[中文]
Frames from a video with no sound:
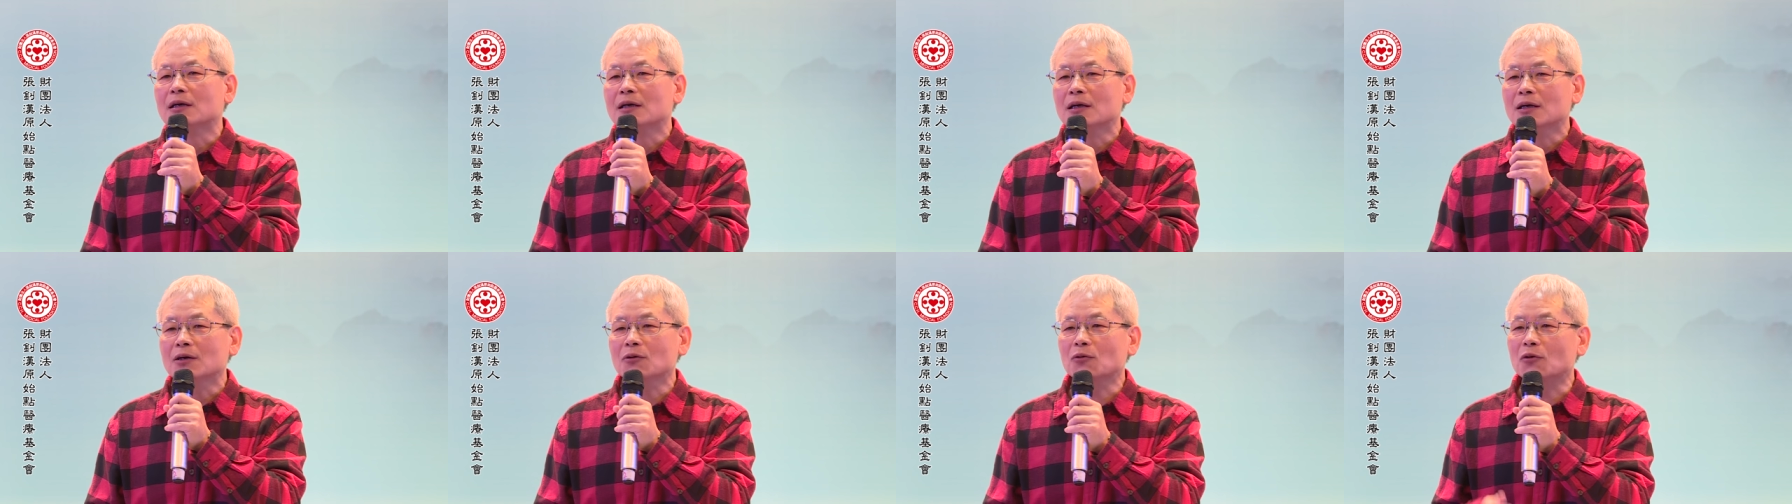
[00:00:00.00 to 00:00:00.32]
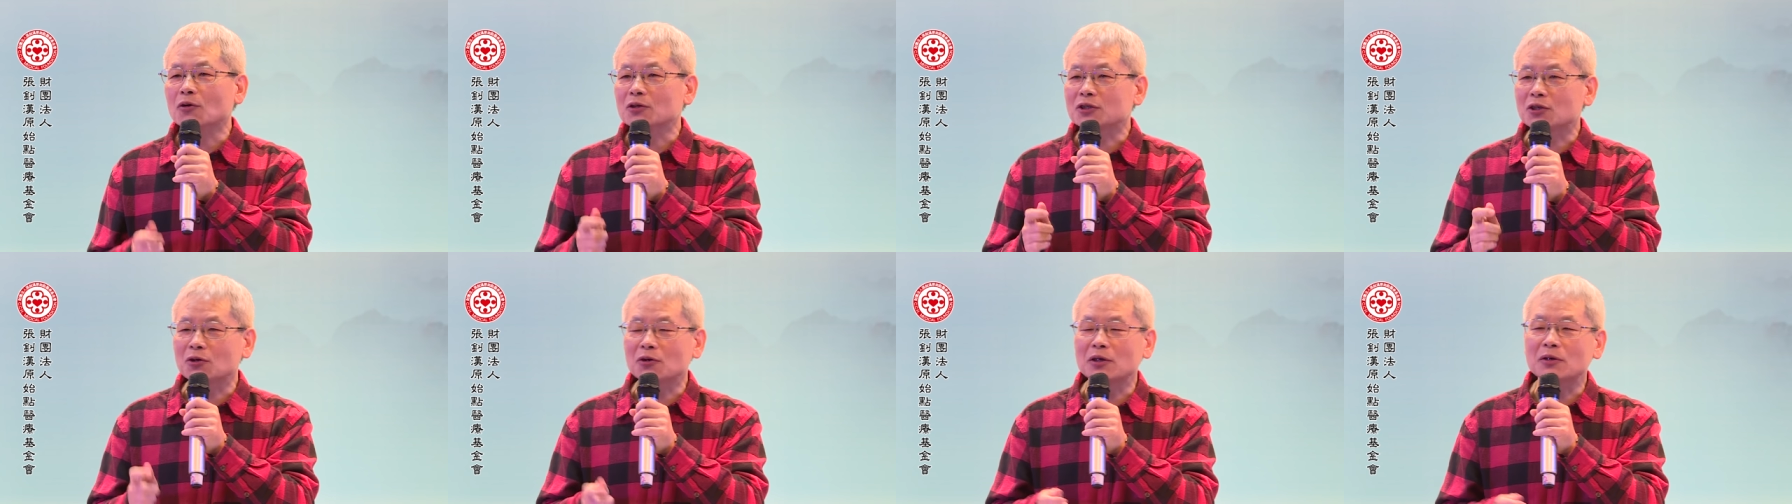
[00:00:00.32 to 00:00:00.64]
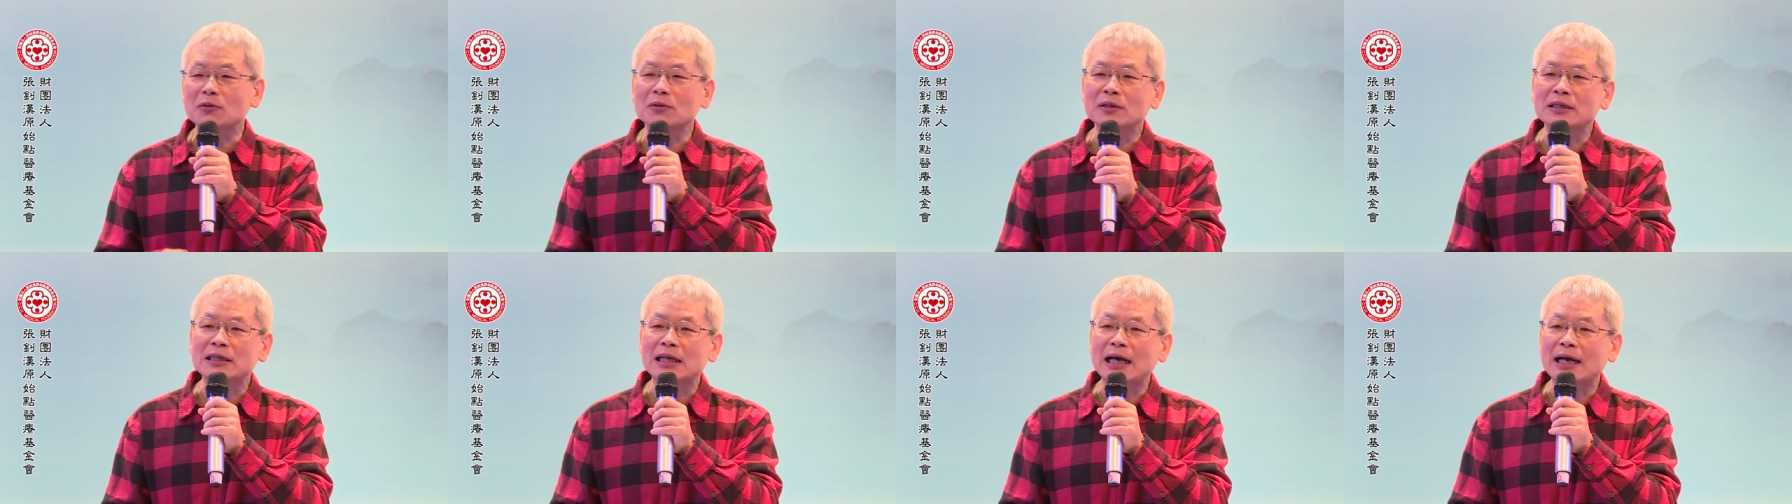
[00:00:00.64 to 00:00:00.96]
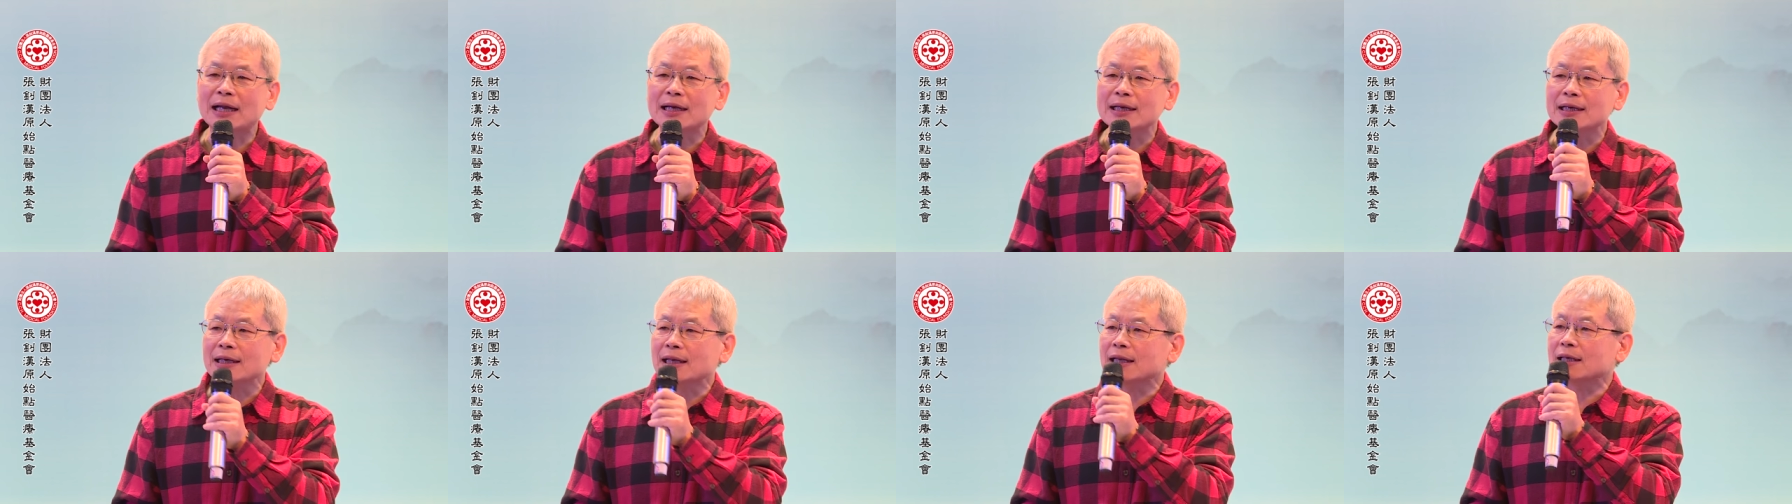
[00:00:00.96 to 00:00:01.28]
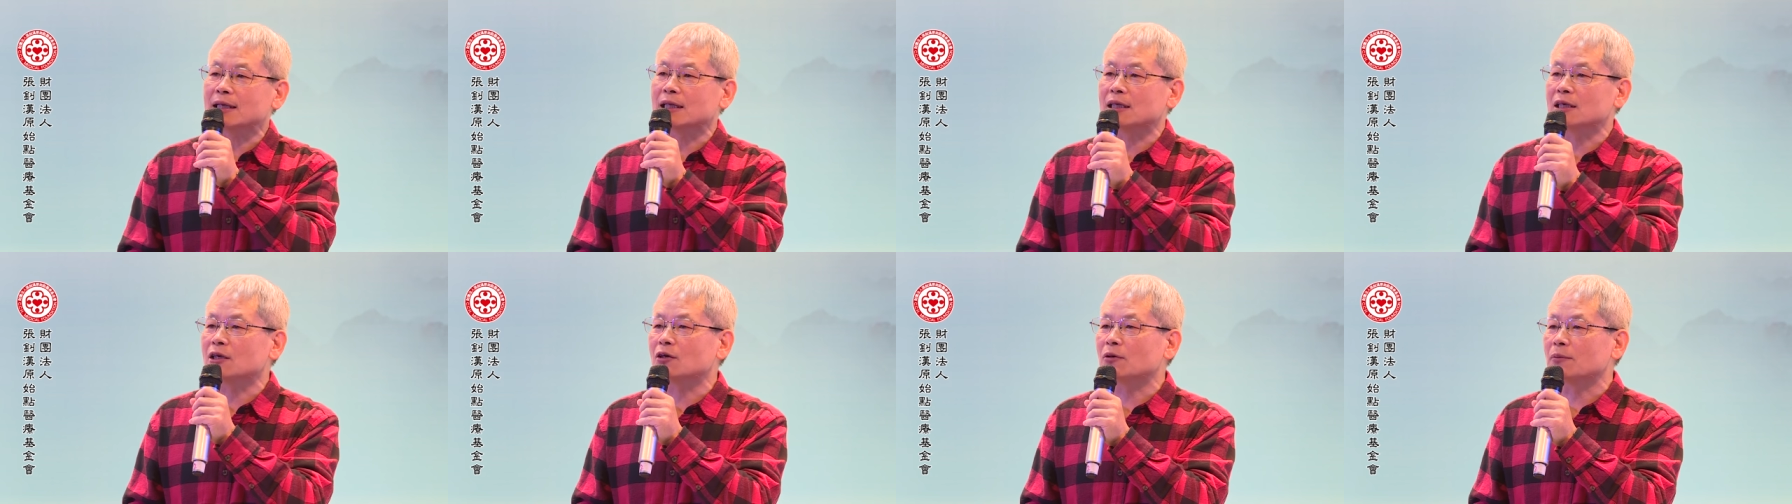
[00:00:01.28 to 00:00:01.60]
我就会问他，那
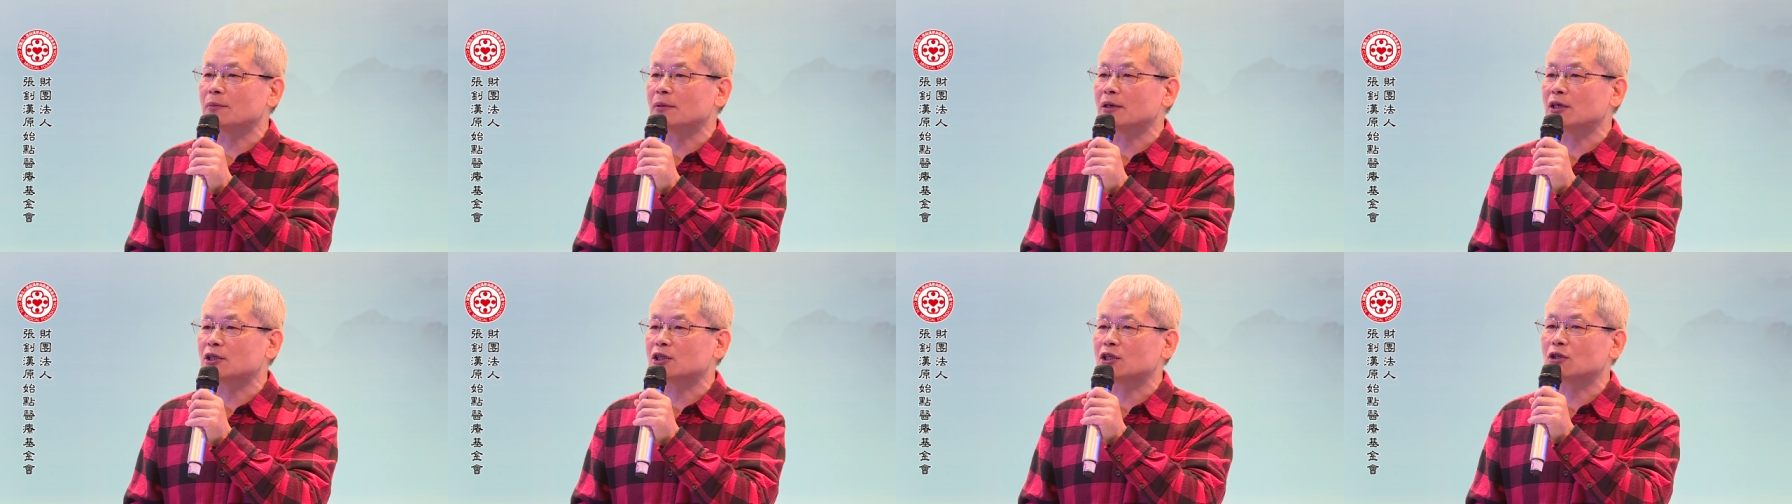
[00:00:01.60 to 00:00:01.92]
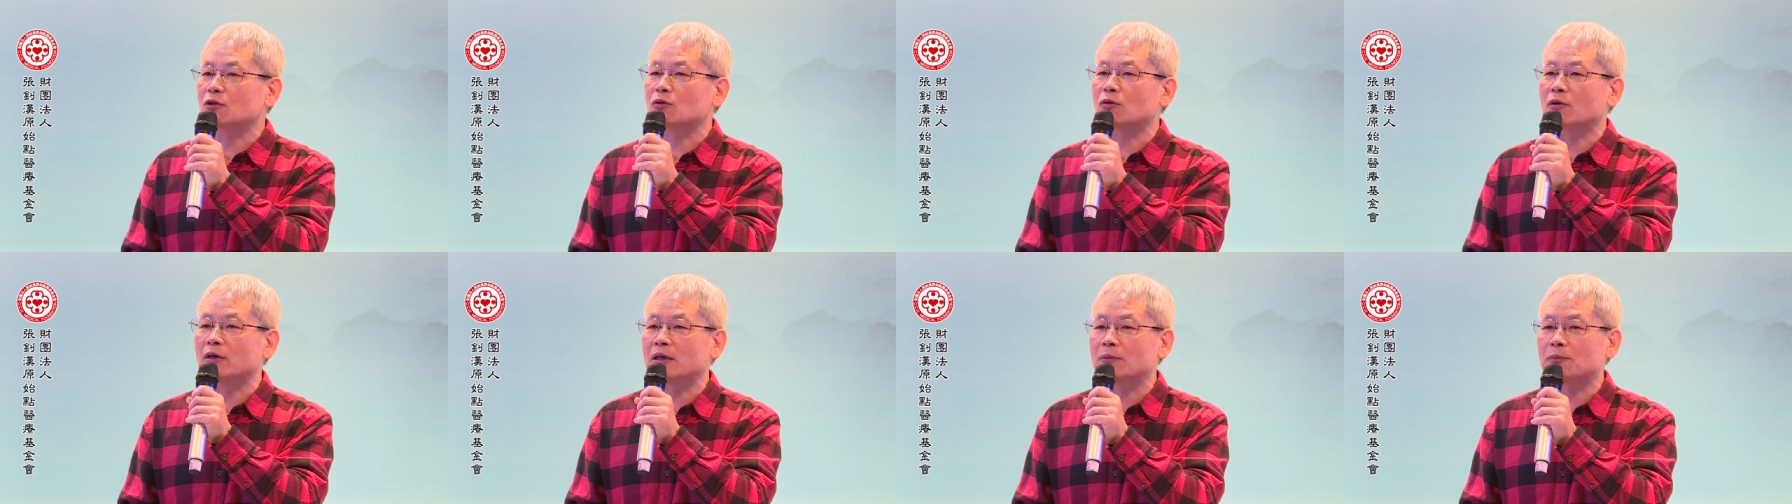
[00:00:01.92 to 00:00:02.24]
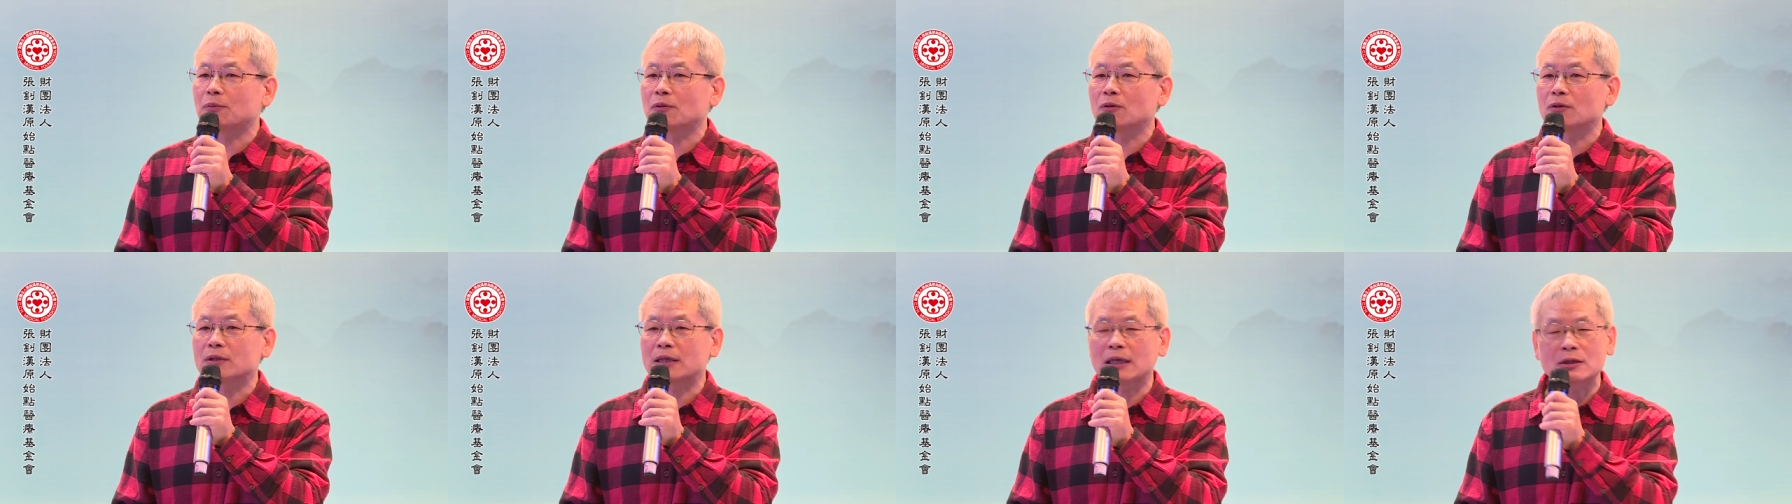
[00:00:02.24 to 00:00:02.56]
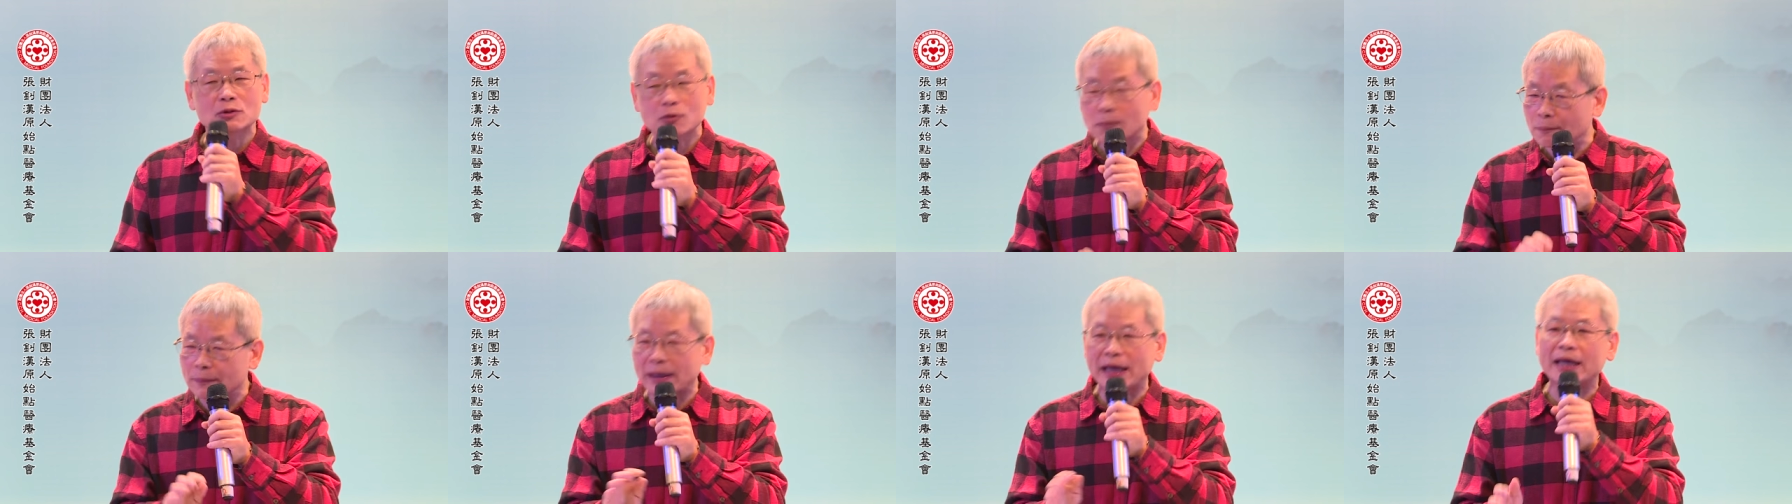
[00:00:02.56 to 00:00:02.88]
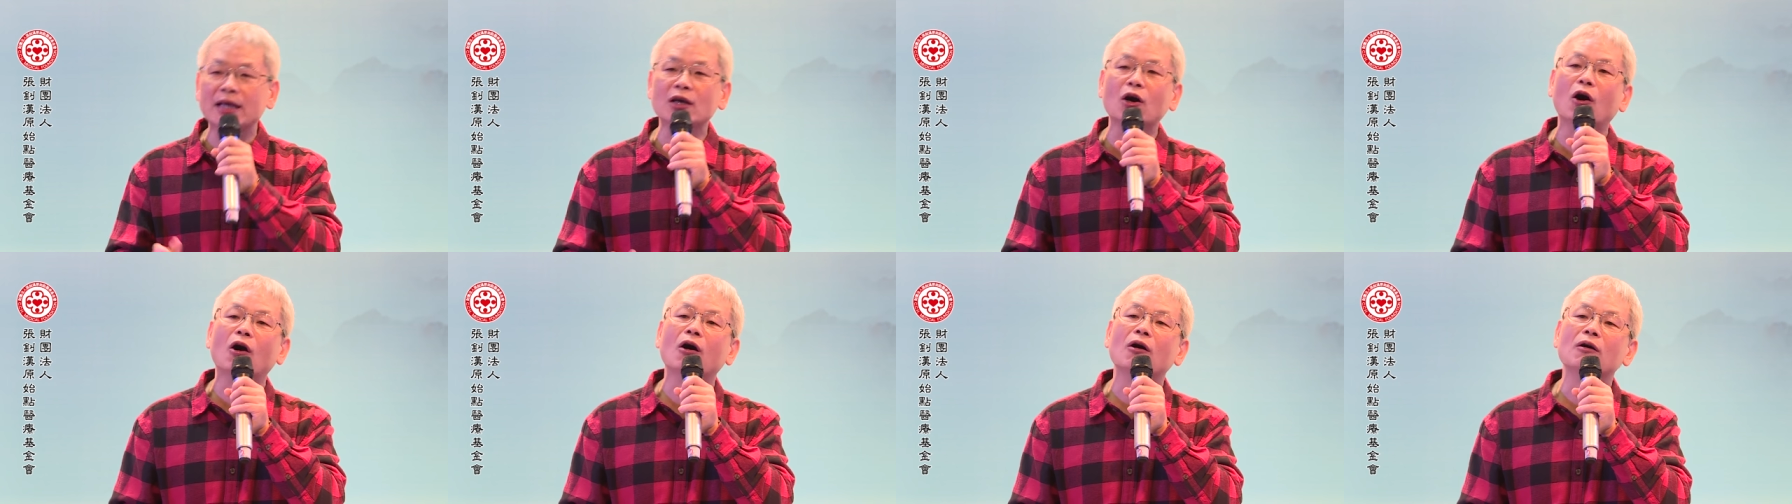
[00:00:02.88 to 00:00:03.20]
你有没有去微波？他说
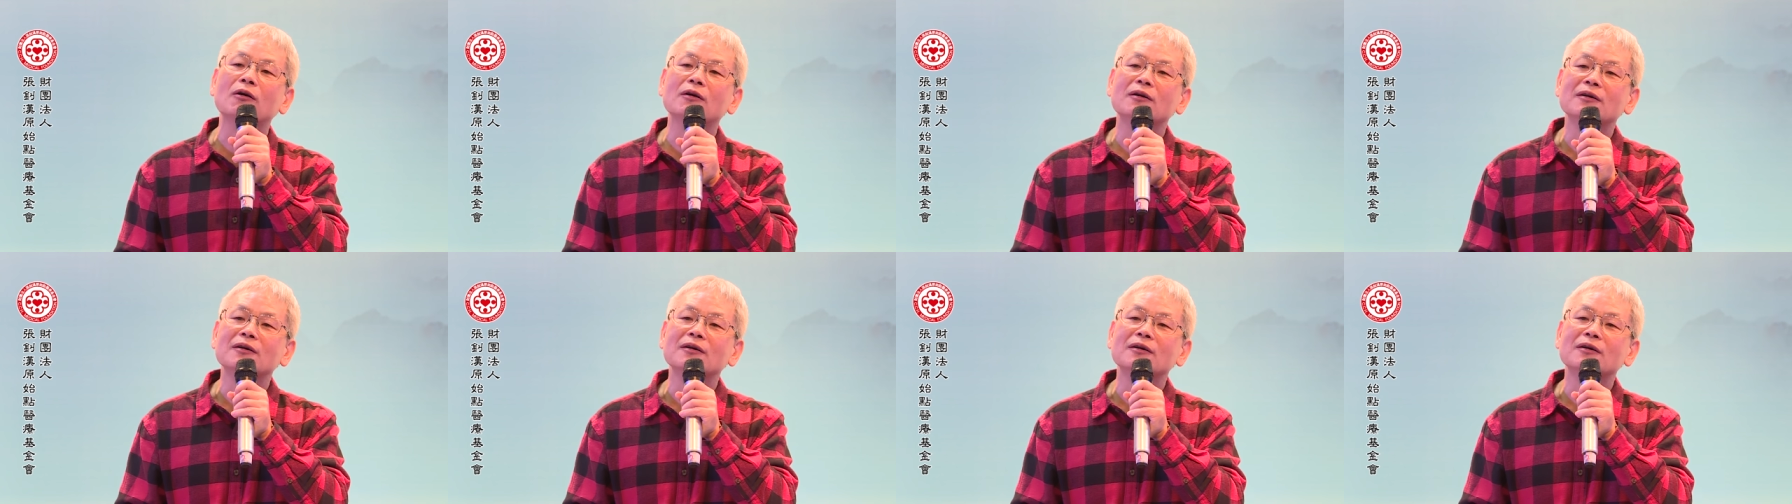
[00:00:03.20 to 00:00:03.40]
没有。